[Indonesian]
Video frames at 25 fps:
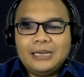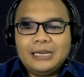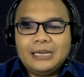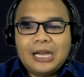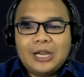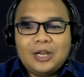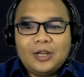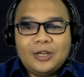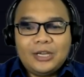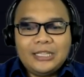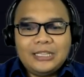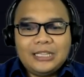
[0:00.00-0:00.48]

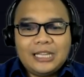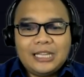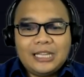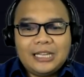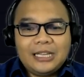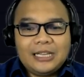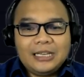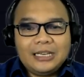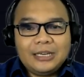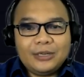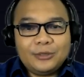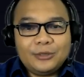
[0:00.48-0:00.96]
Kalau
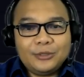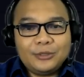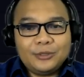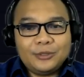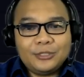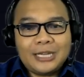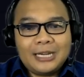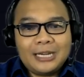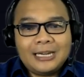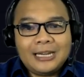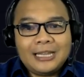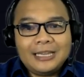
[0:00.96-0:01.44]
kita
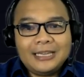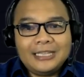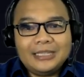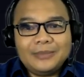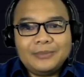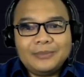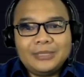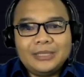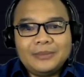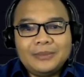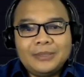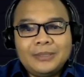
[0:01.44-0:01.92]
kerucutkan lagi
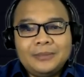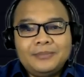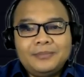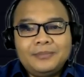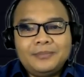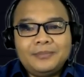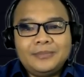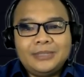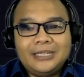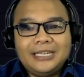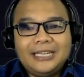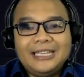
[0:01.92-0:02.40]
teman-teman,
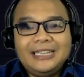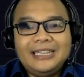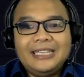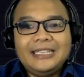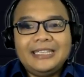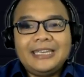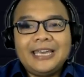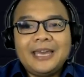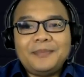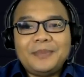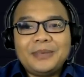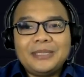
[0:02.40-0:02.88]

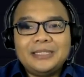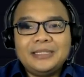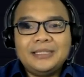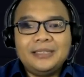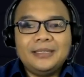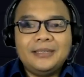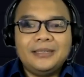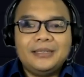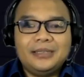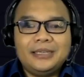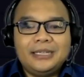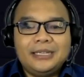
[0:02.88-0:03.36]
intinya apa sih?